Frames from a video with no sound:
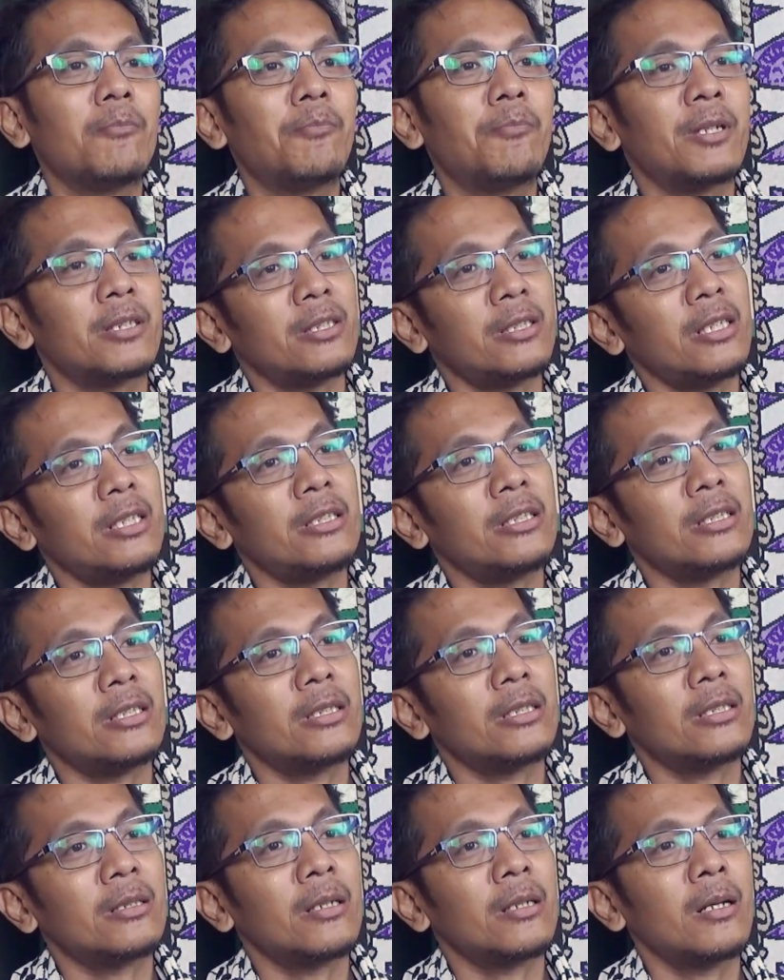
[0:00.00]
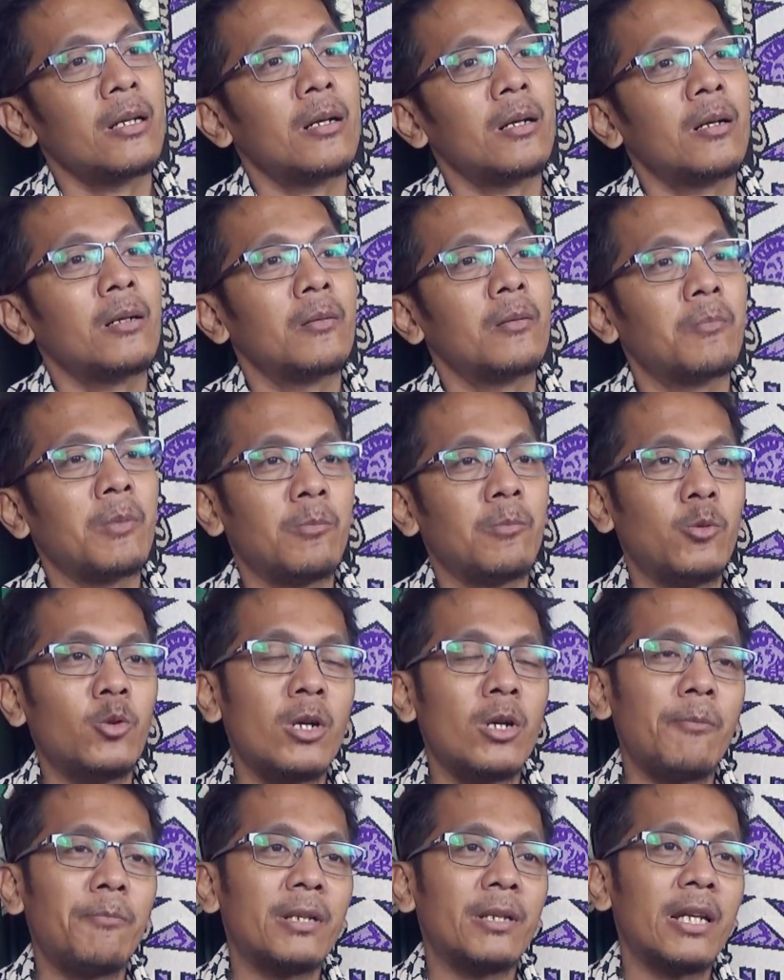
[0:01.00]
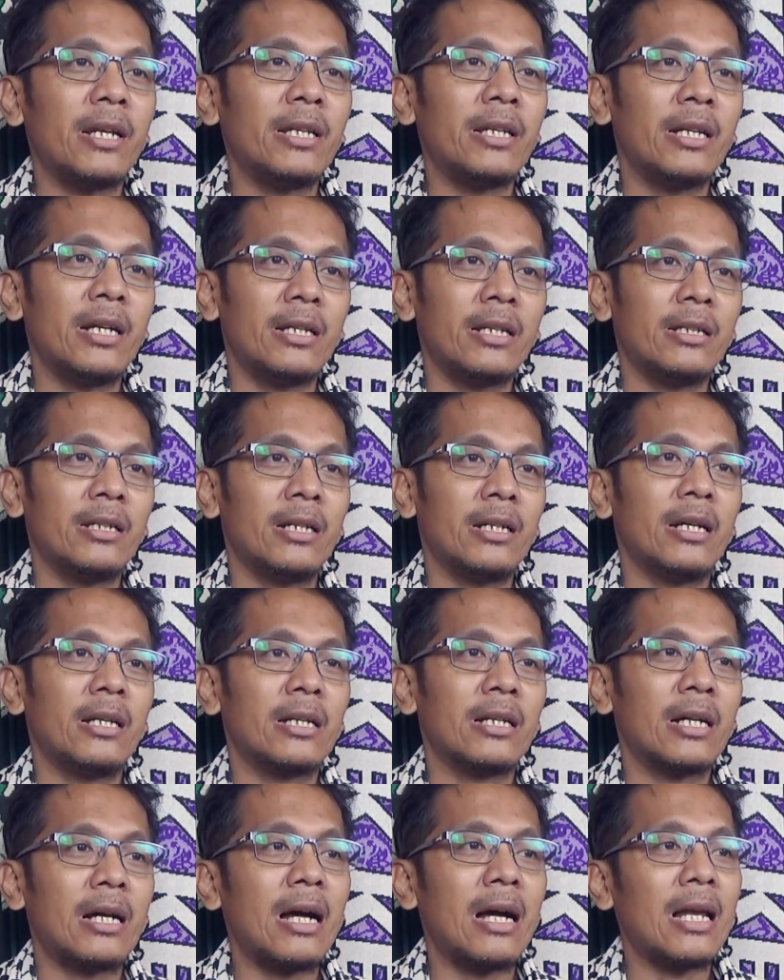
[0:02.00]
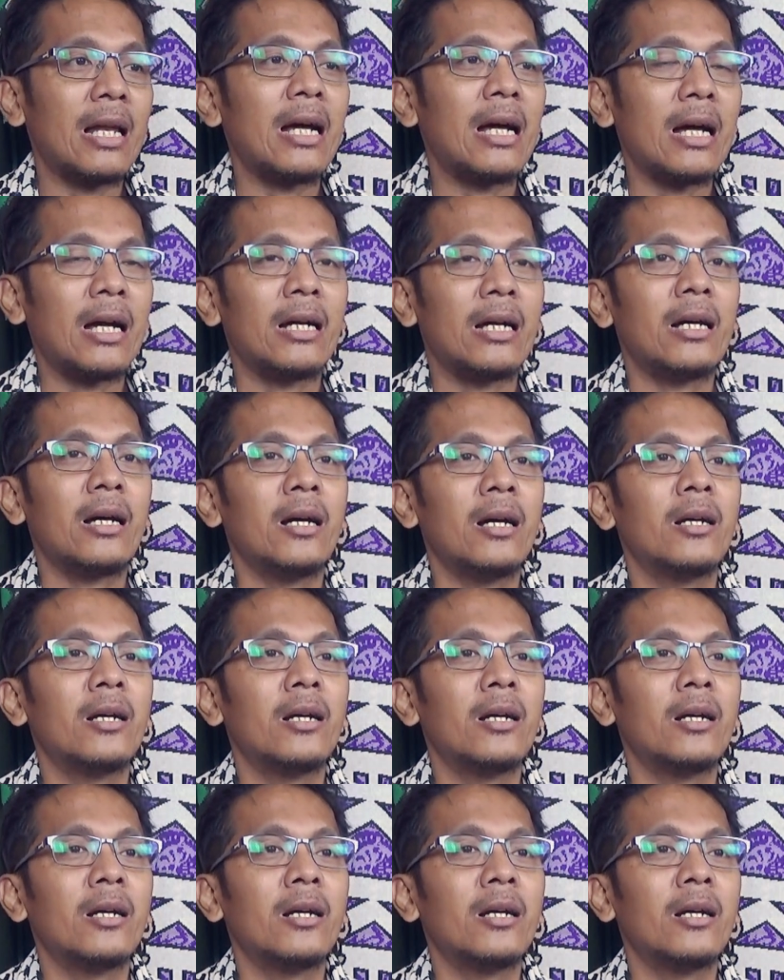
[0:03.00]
persis membuka pertandingan dengan kalah